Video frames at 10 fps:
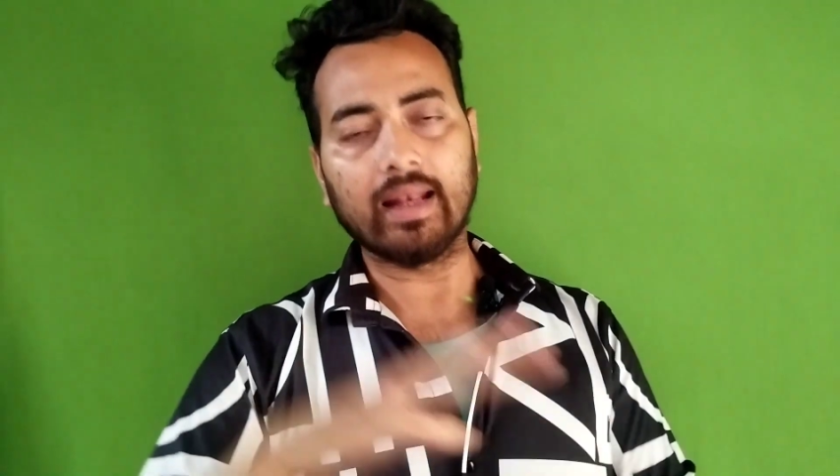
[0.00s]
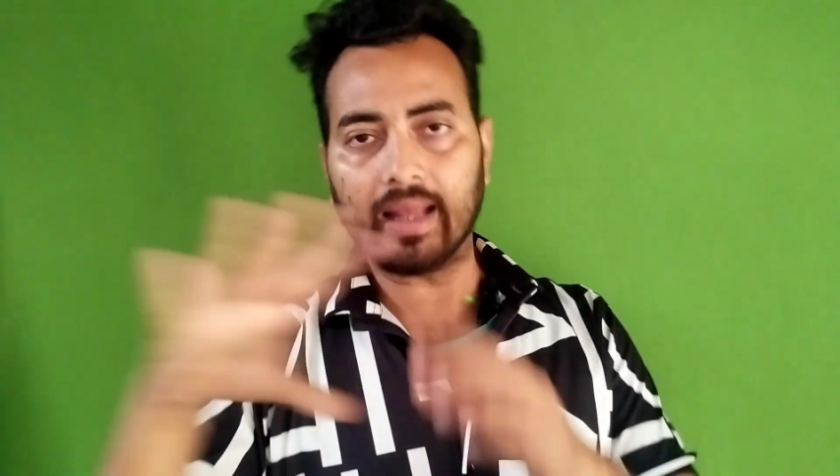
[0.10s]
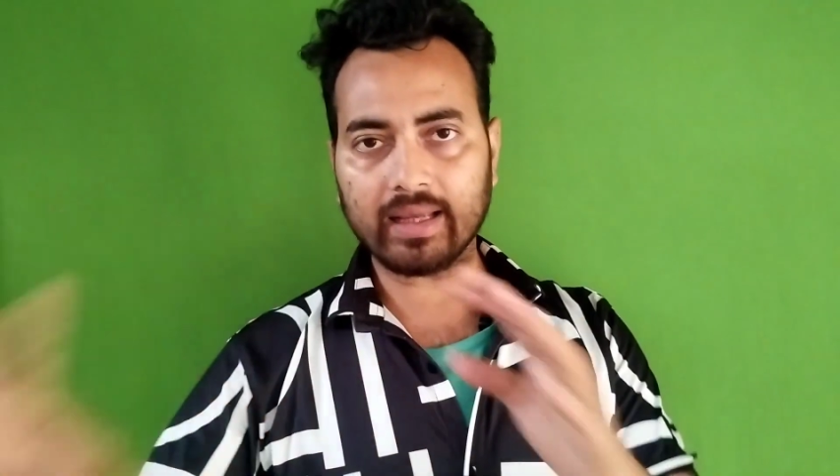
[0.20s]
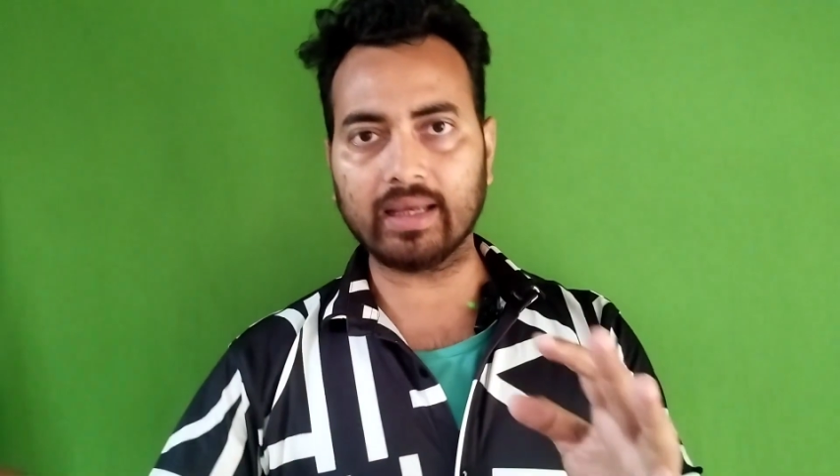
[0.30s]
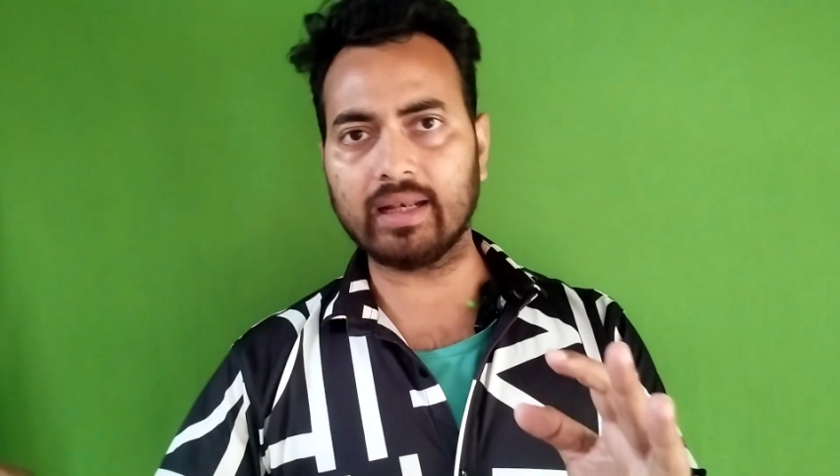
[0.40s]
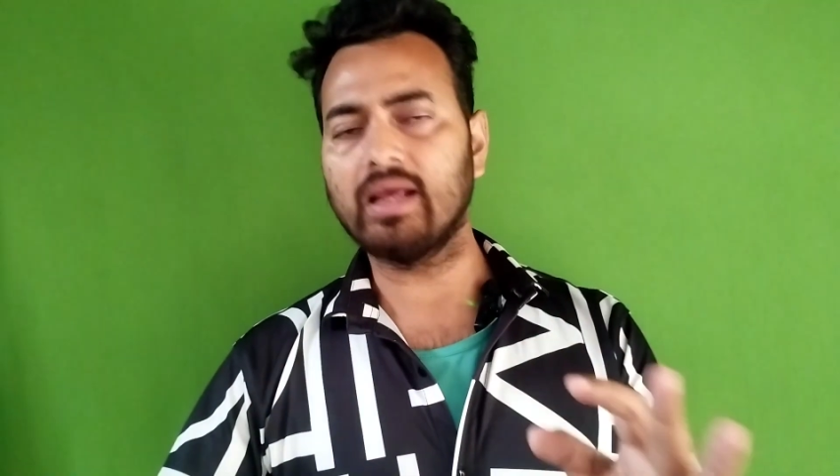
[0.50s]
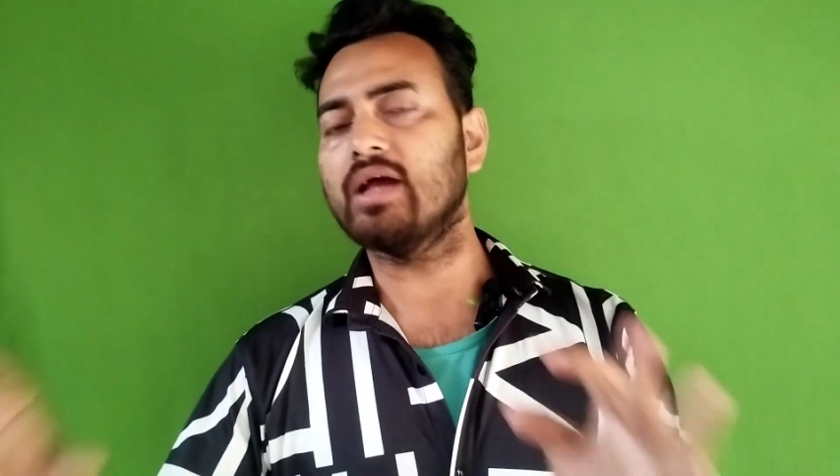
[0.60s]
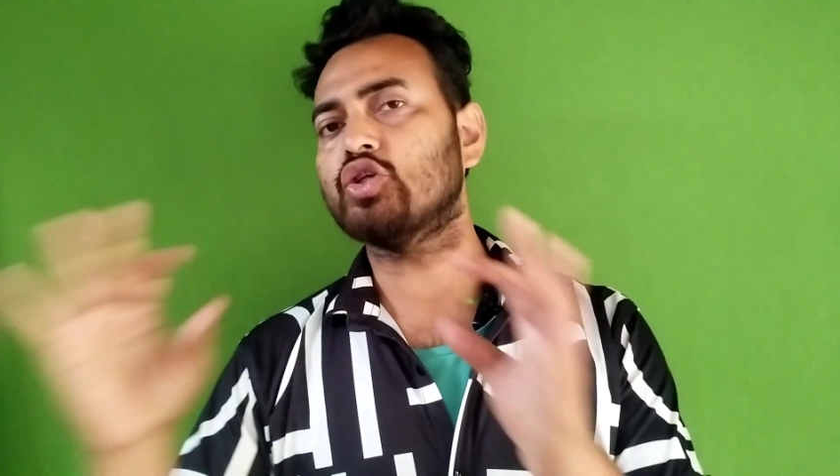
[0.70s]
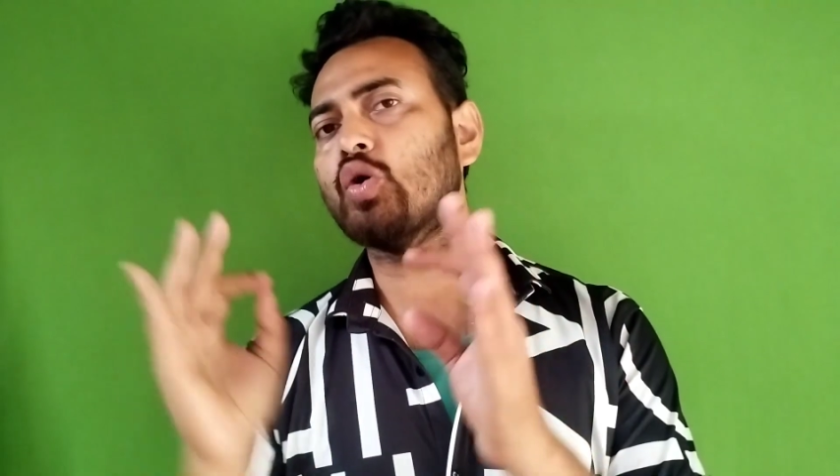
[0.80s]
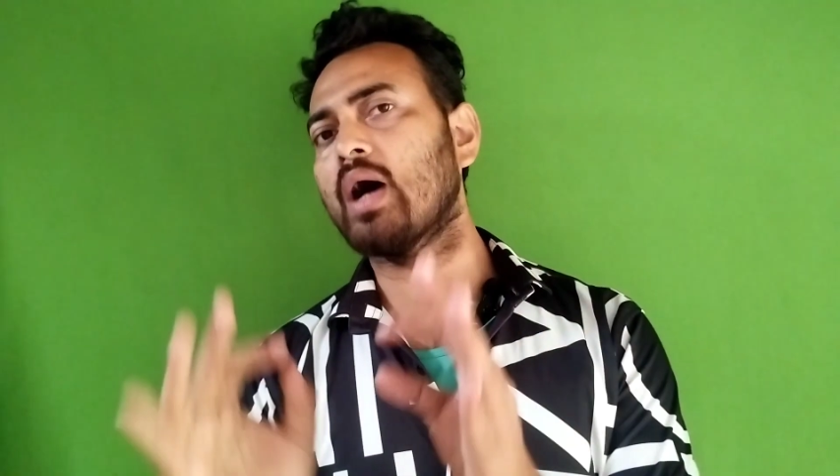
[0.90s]
लेकिन
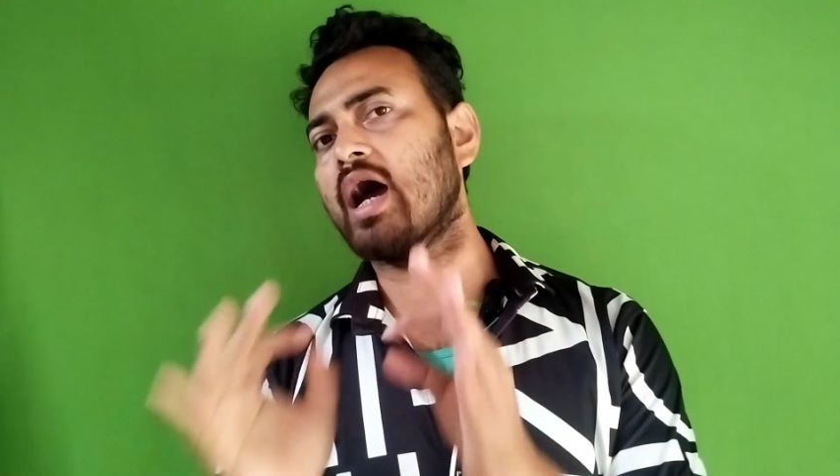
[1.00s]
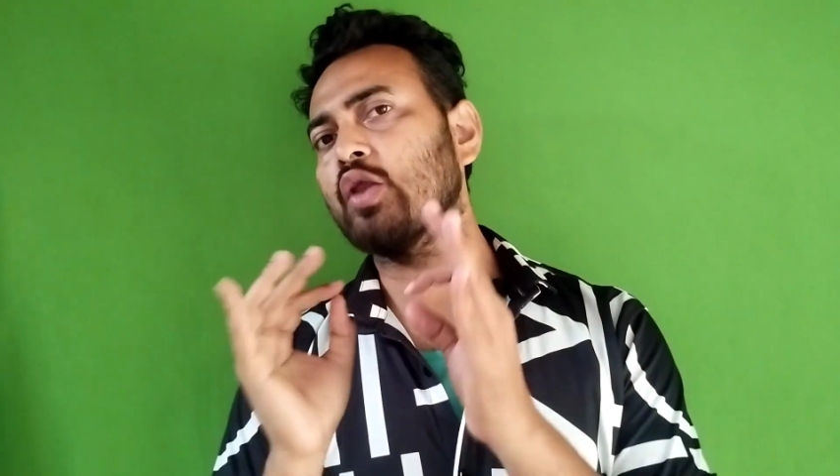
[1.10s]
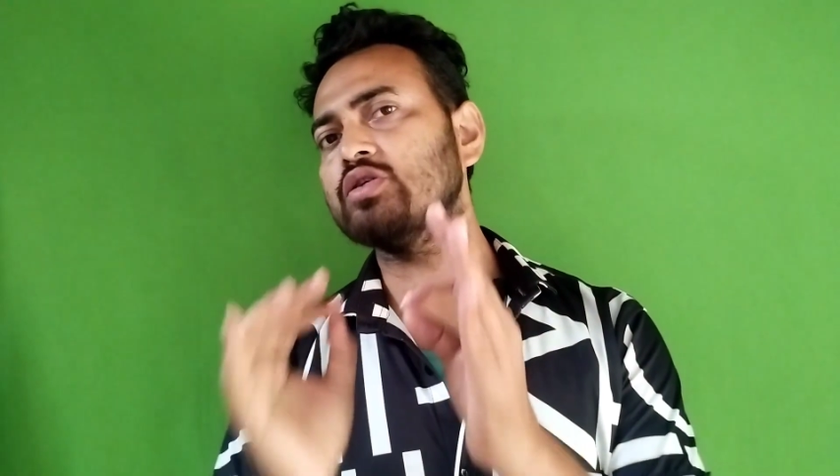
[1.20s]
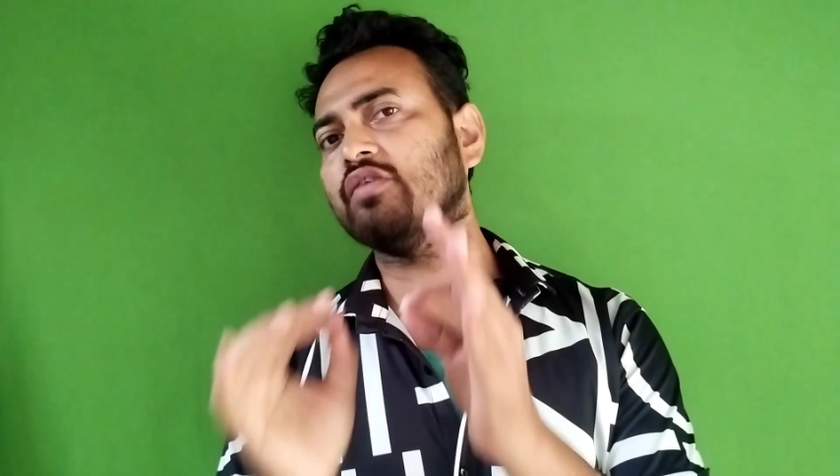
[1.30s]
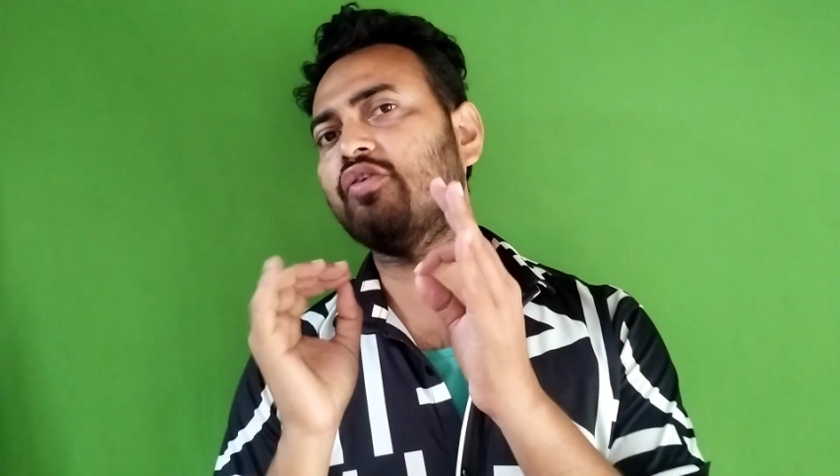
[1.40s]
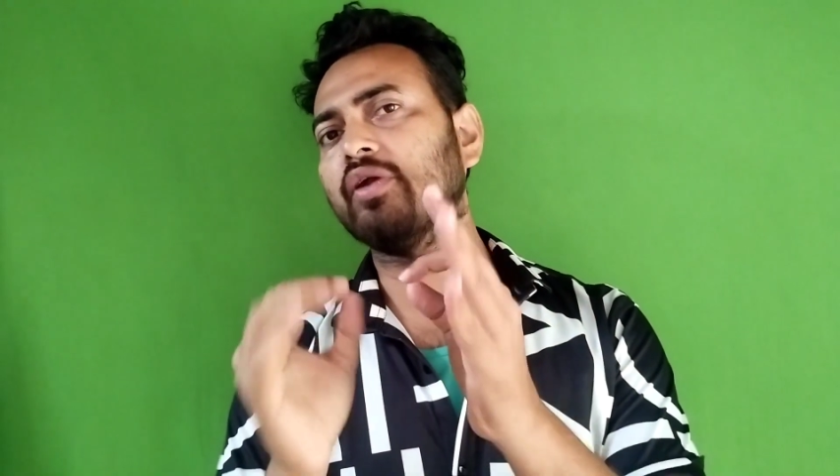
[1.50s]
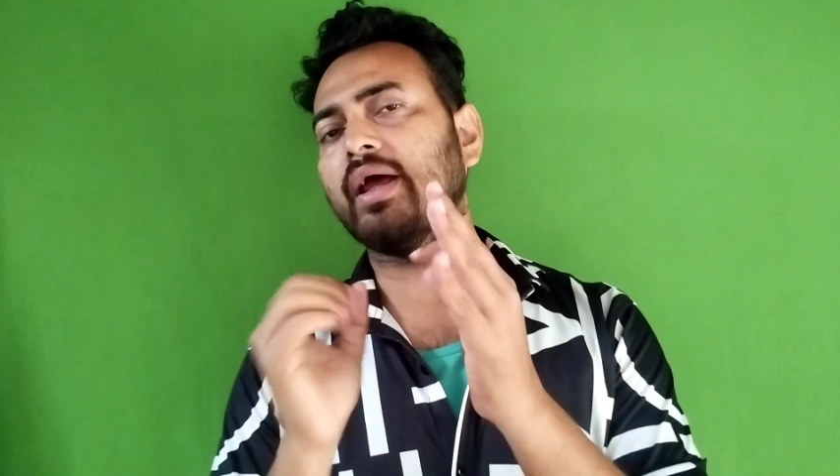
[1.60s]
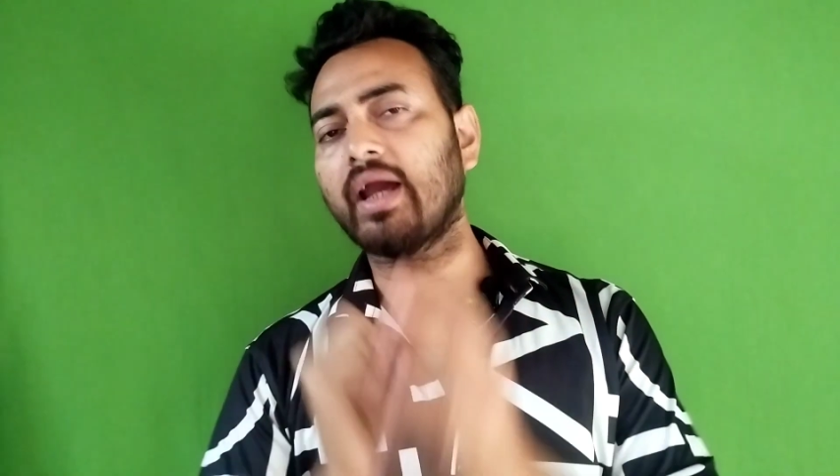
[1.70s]
जो आरोजी फोन